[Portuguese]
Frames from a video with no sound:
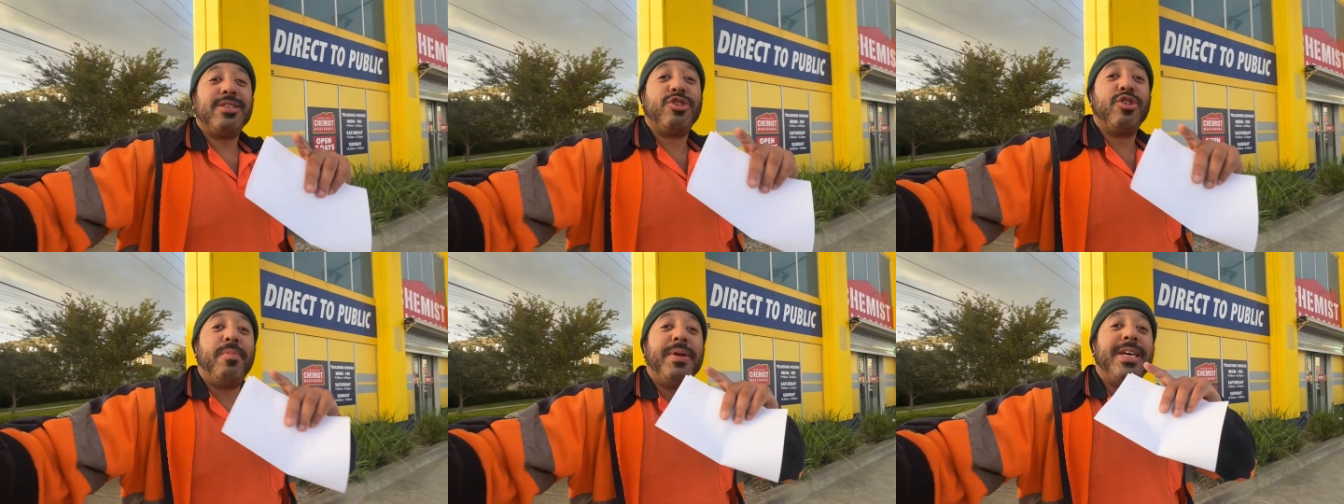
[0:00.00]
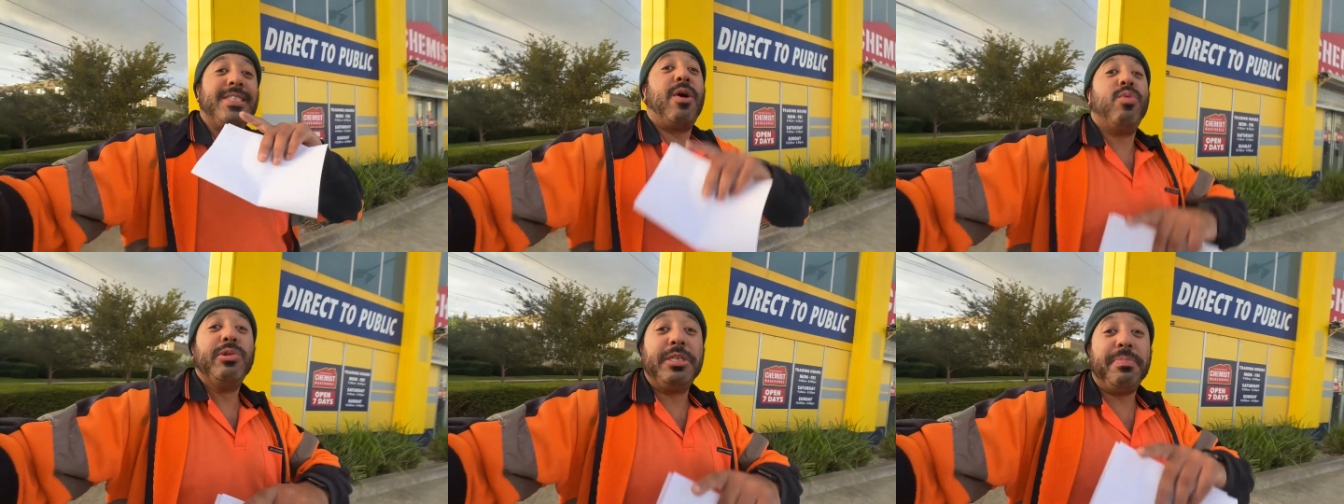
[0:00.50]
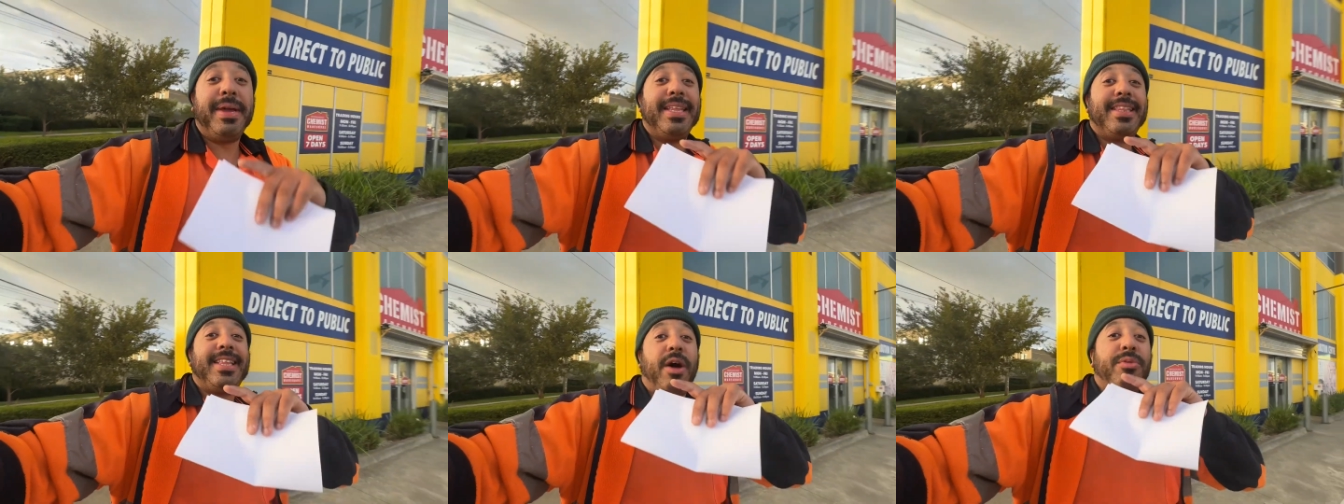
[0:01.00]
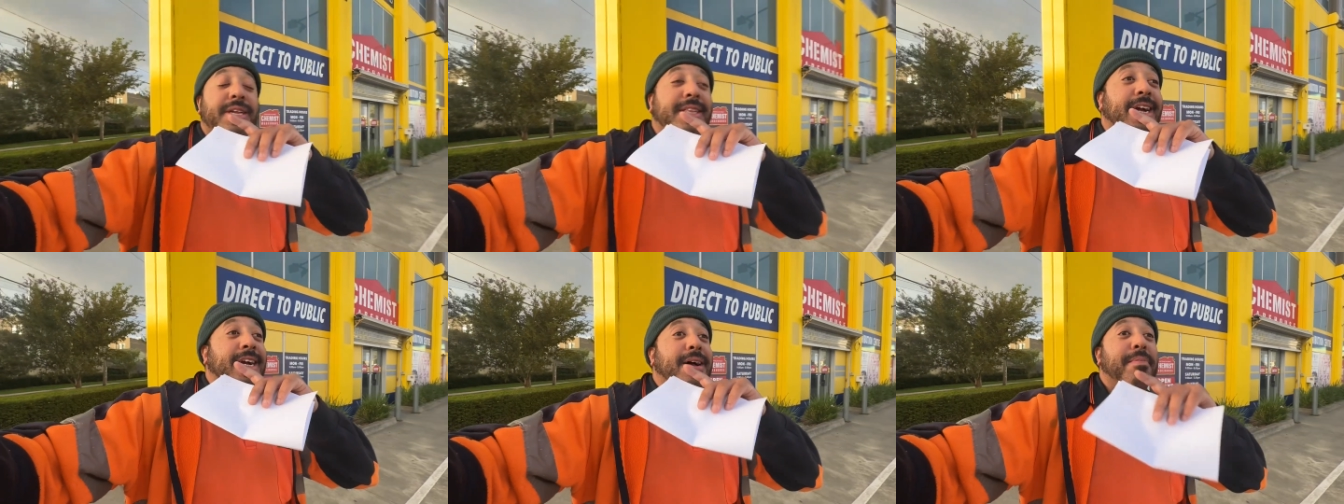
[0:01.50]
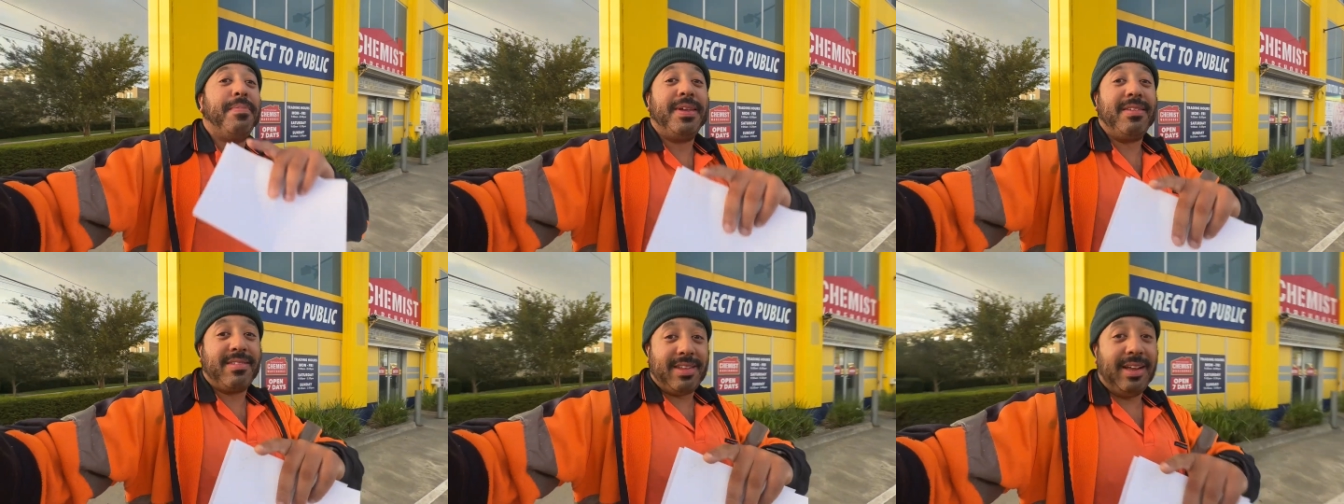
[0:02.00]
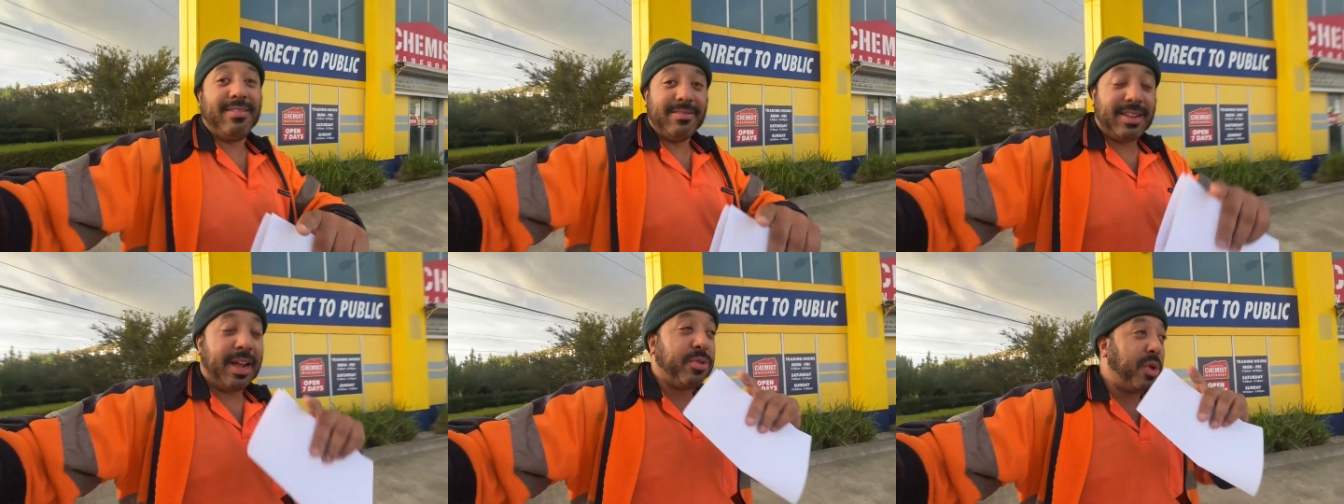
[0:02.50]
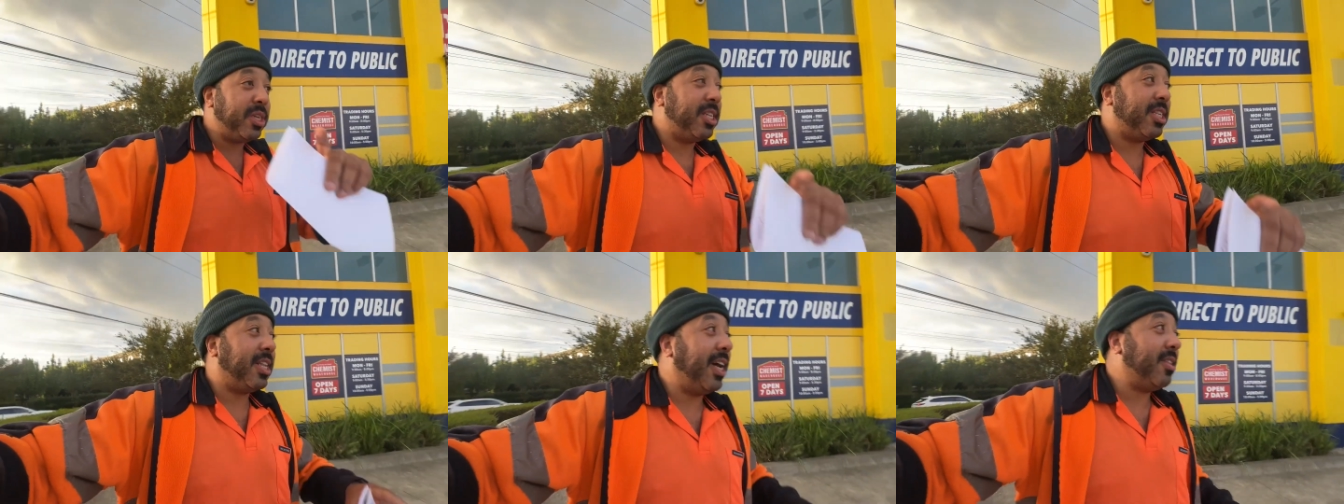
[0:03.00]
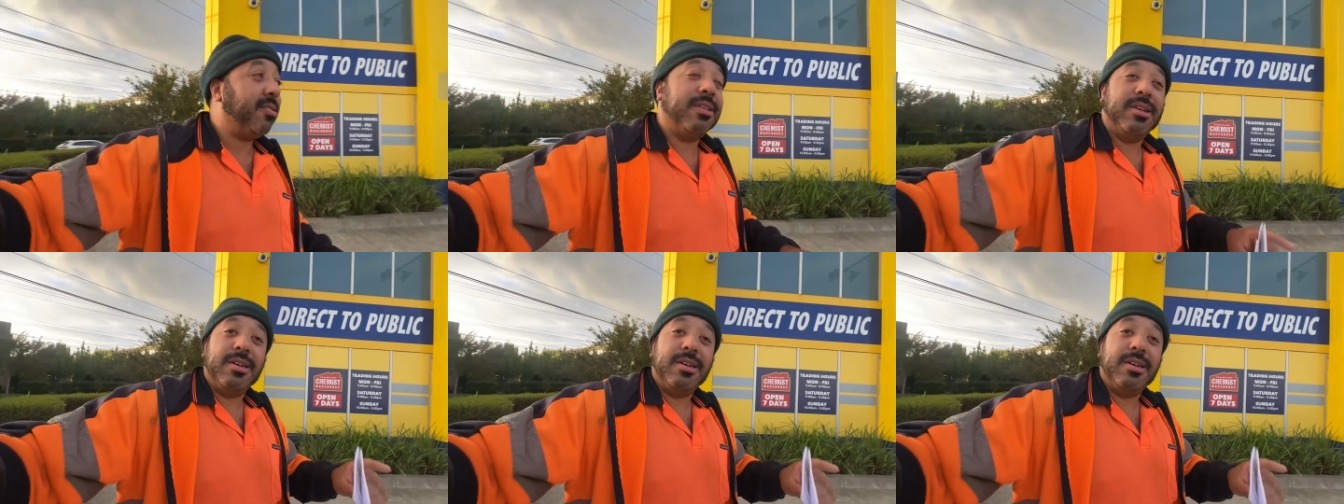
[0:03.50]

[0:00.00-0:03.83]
Sobre a saúde mental do intercambista, tá? Tô editando.